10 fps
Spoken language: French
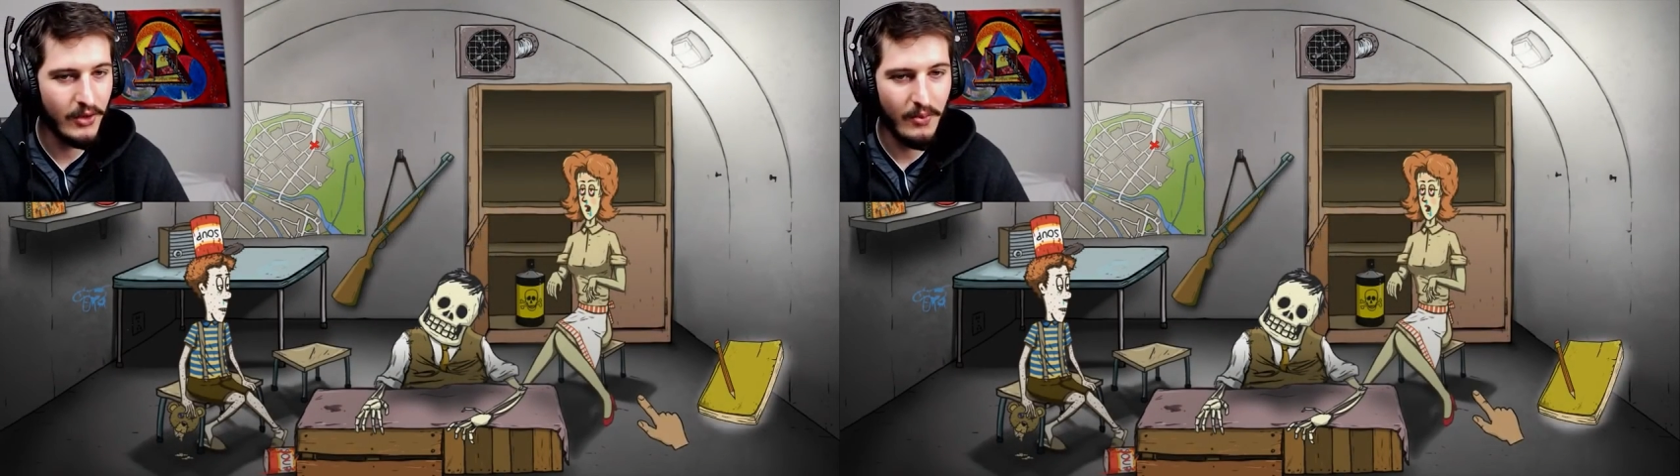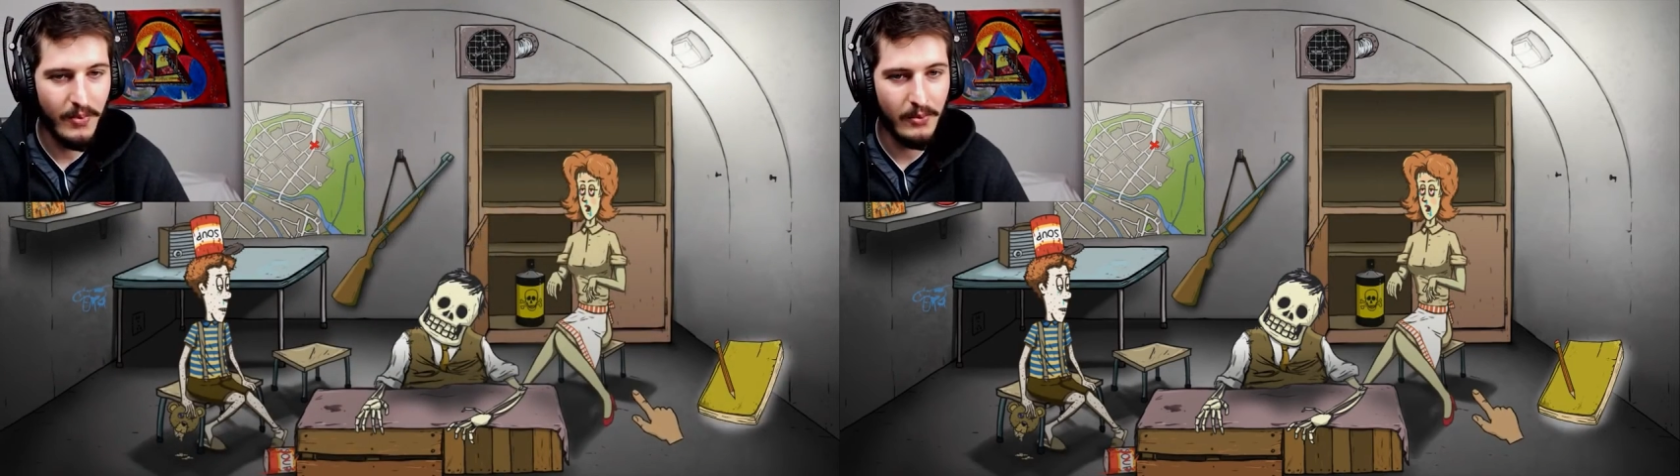
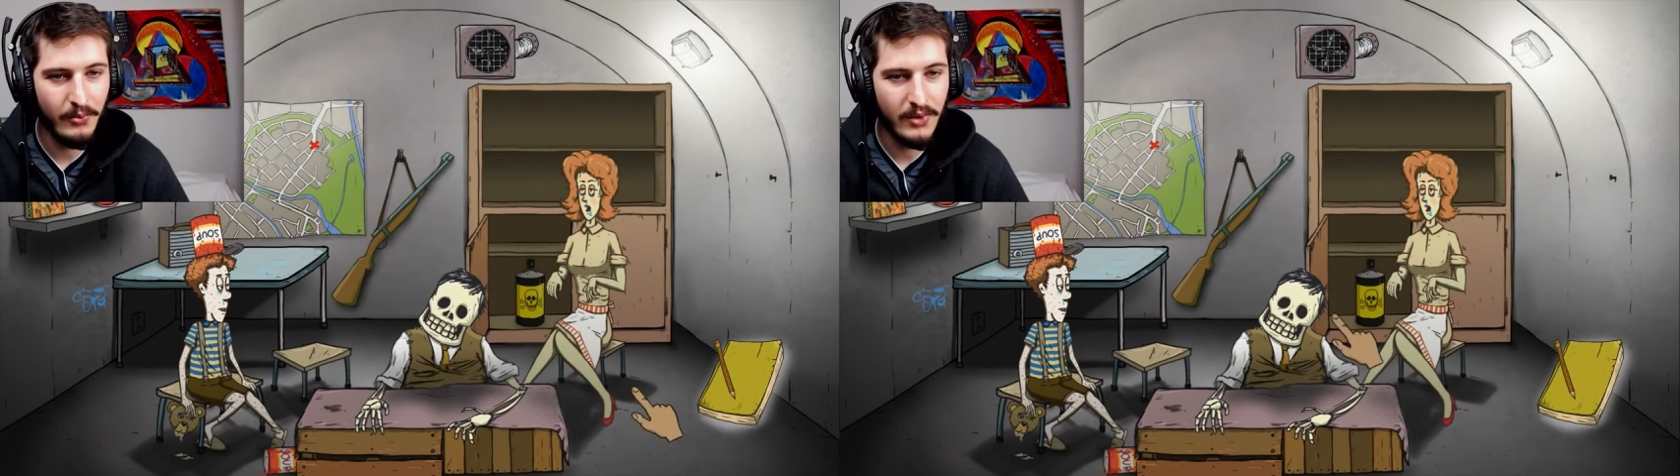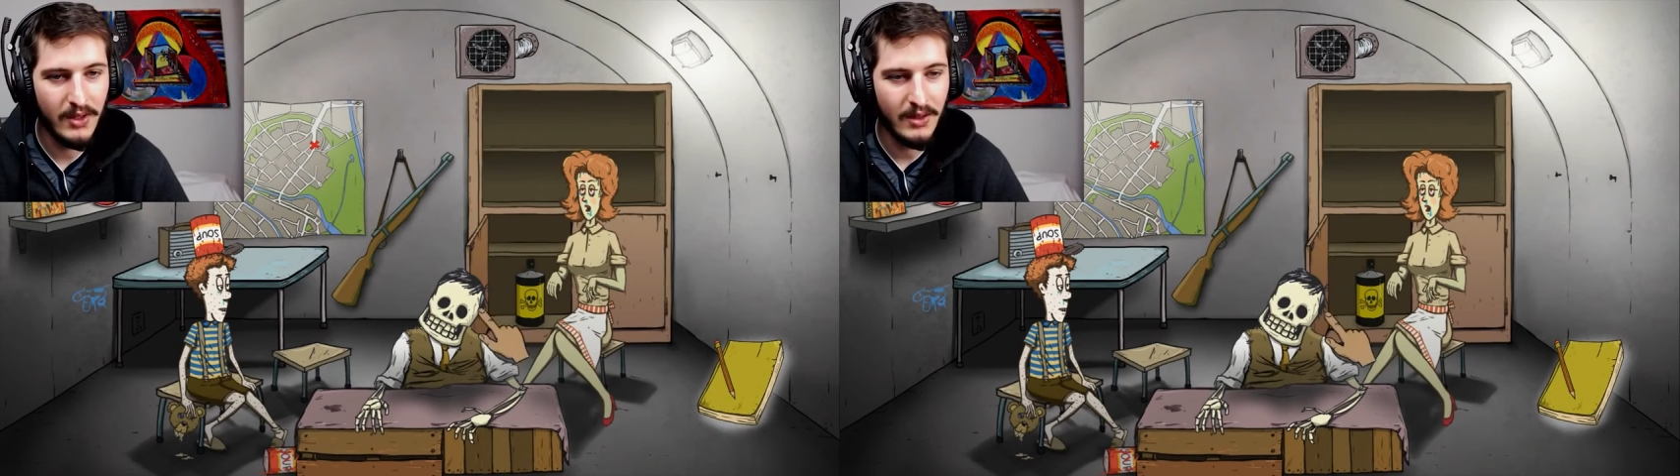j'ai pas
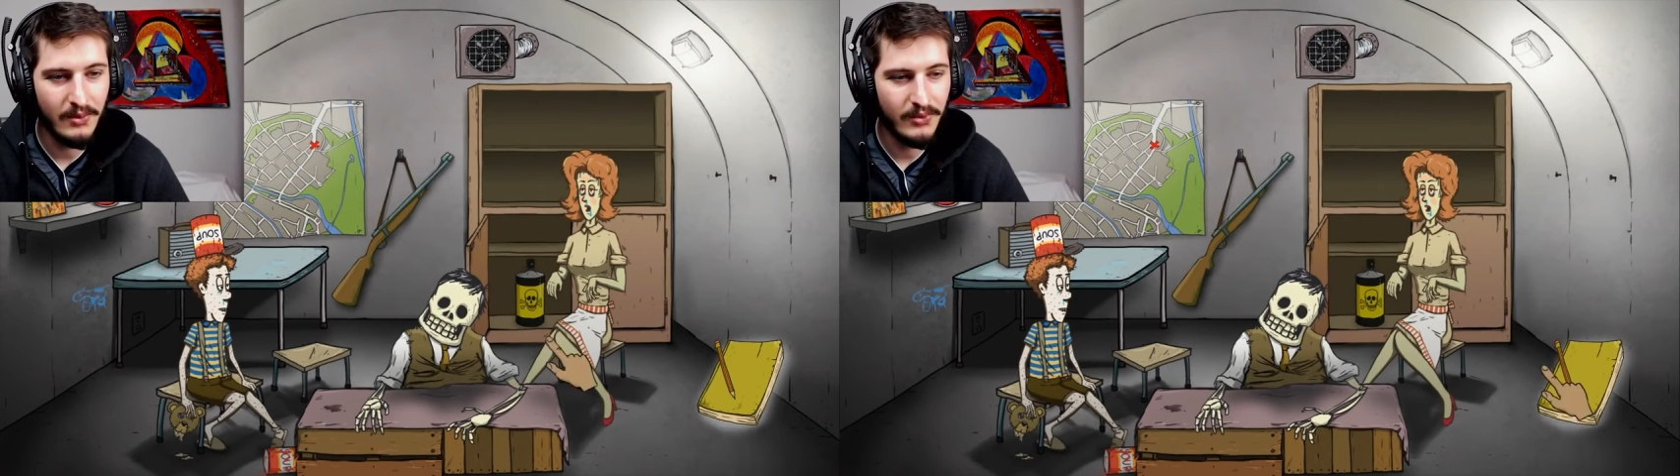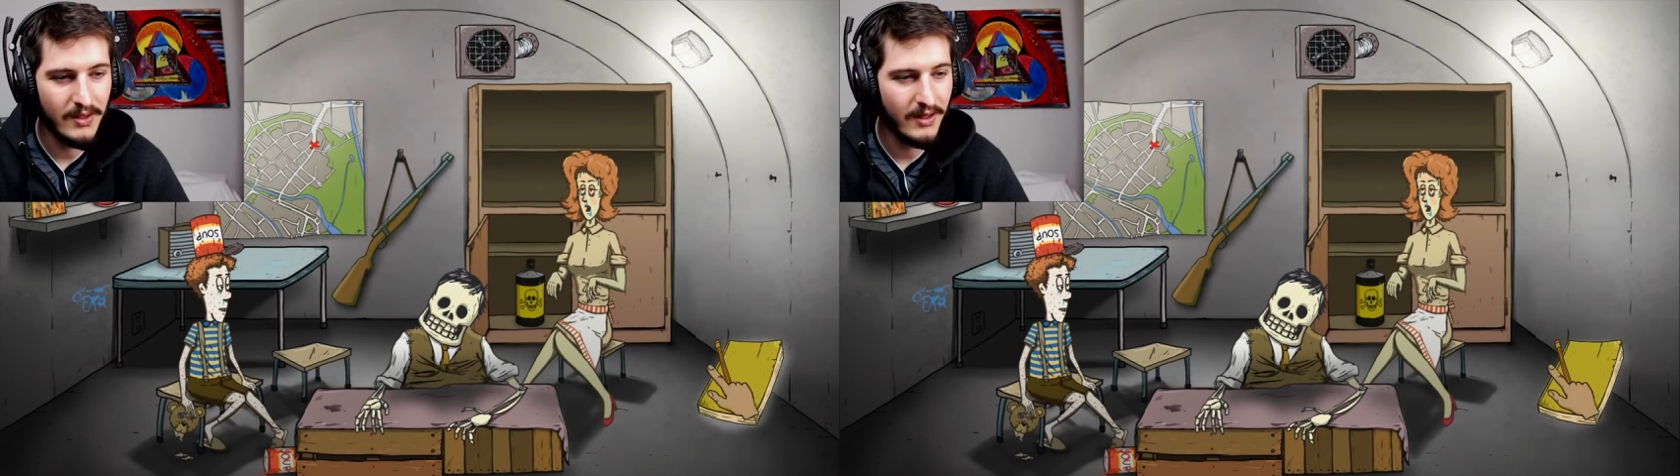appuyé,
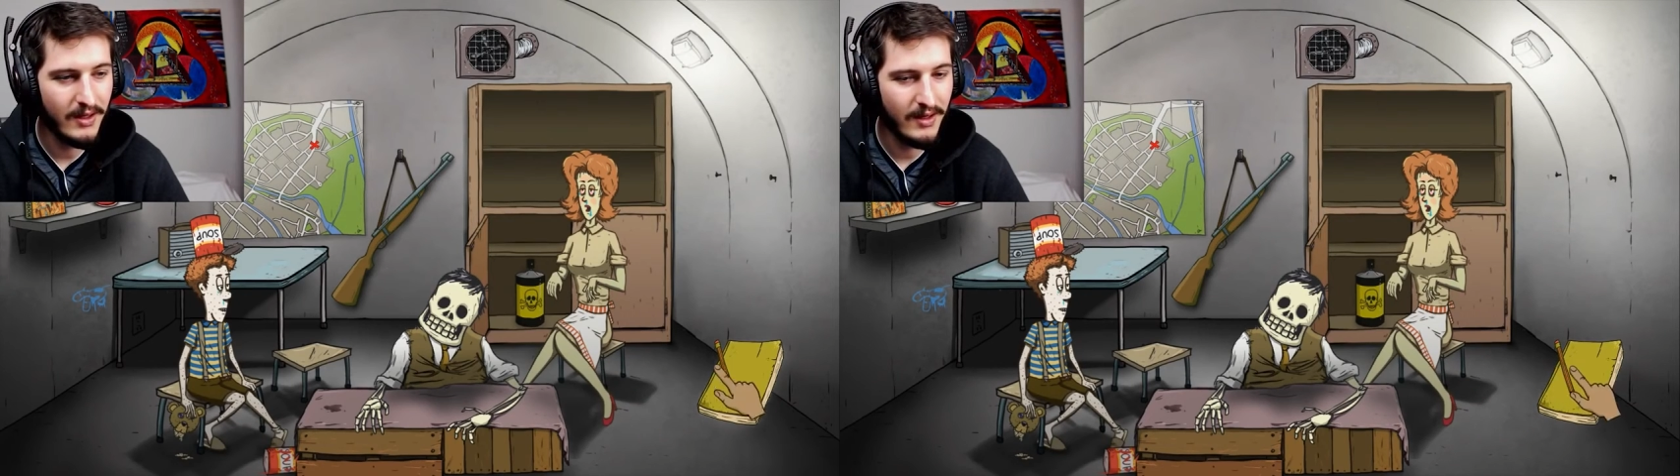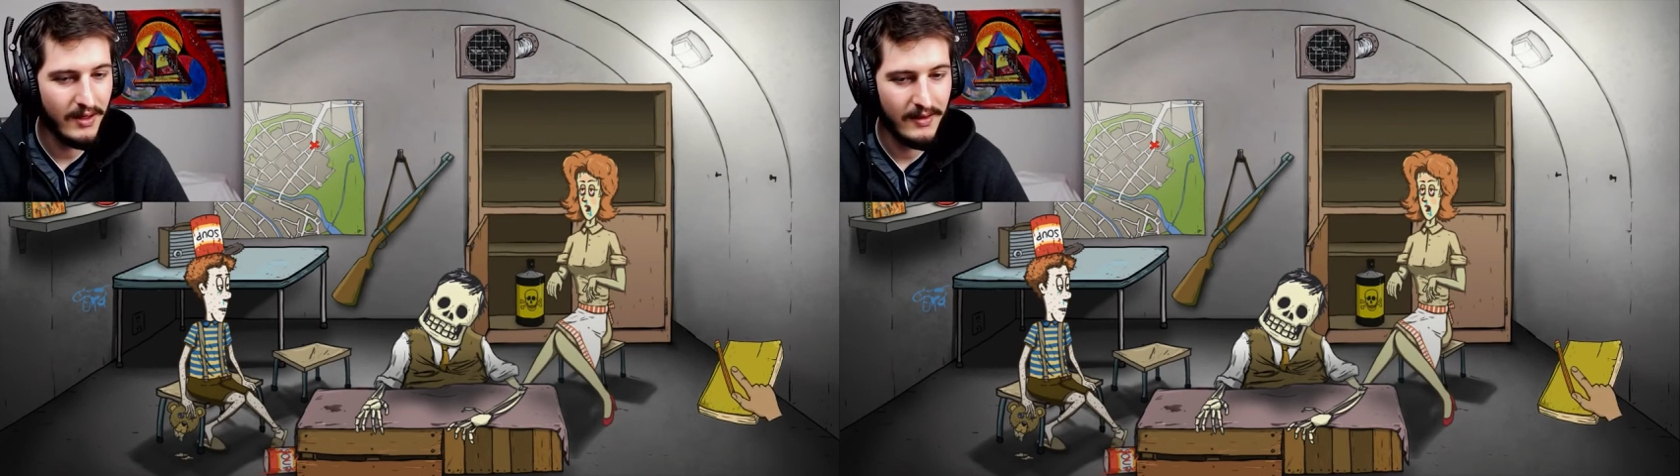
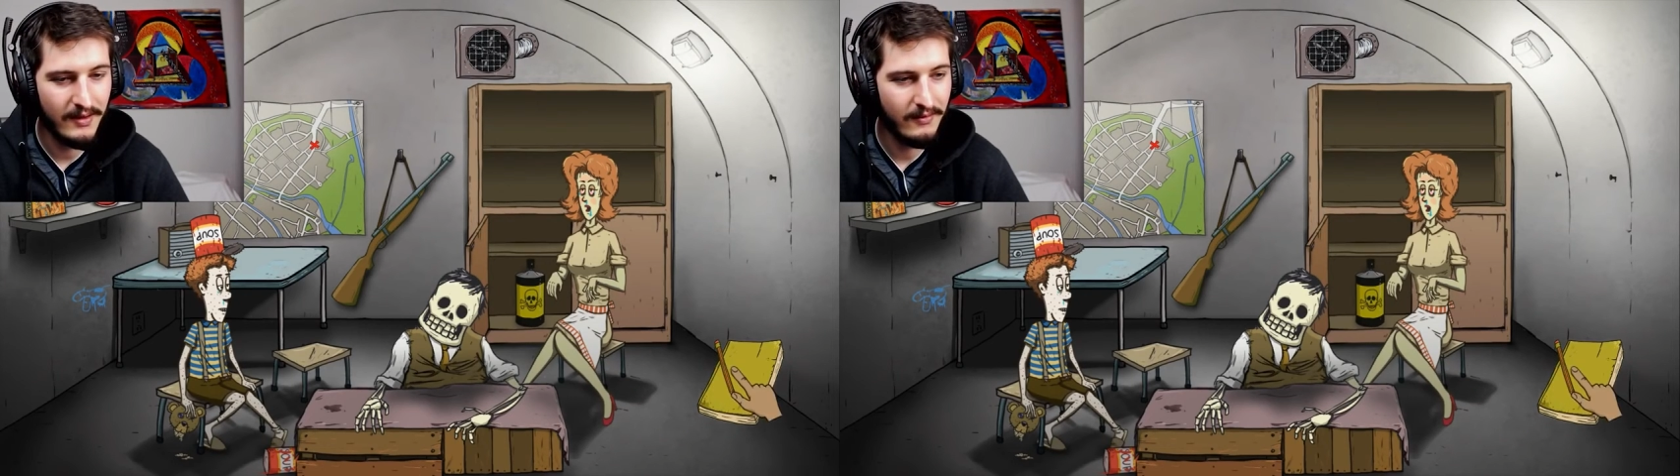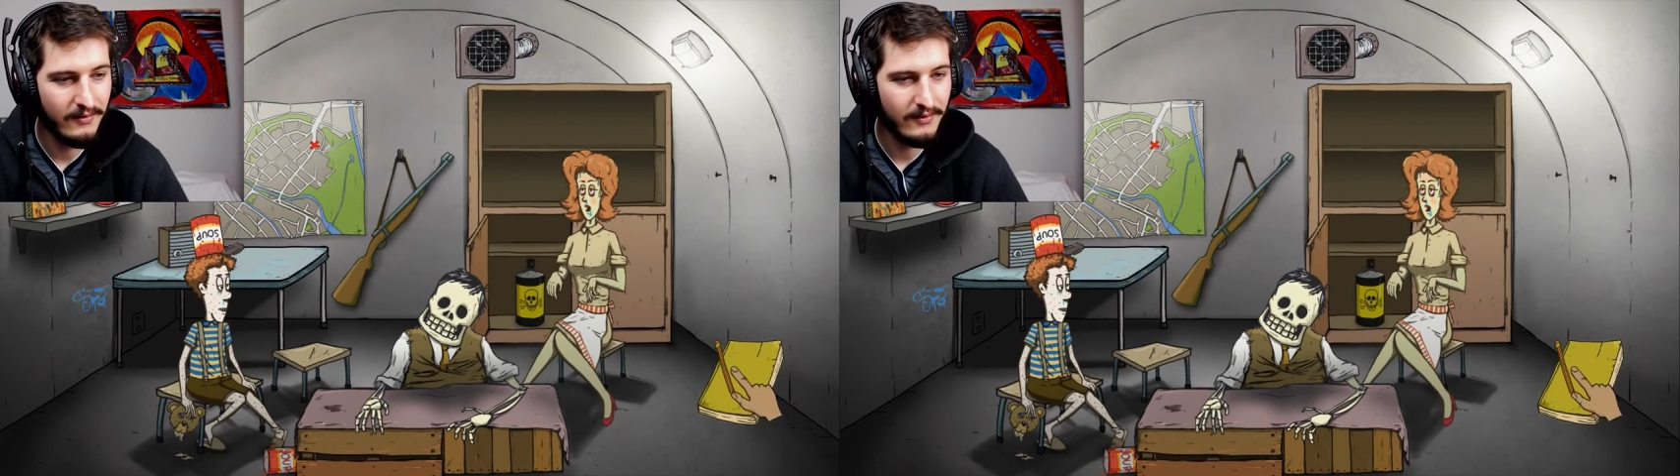putain.